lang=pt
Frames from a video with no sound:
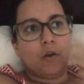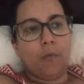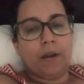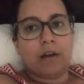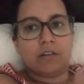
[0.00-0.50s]

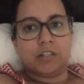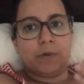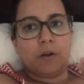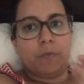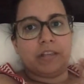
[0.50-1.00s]
comprar coisas
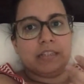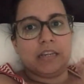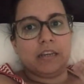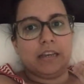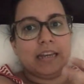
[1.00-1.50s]
para comer
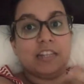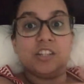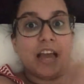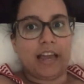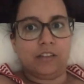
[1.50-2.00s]
assim,
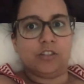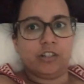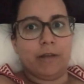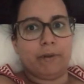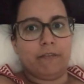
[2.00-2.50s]

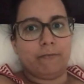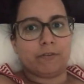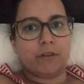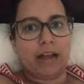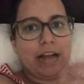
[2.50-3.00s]
ingredientes, né, para levar
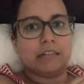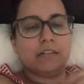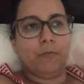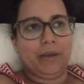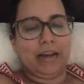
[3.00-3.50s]
para sua
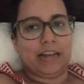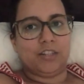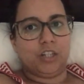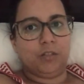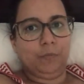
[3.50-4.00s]
casa, um
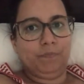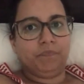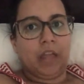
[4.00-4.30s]
mercadinho.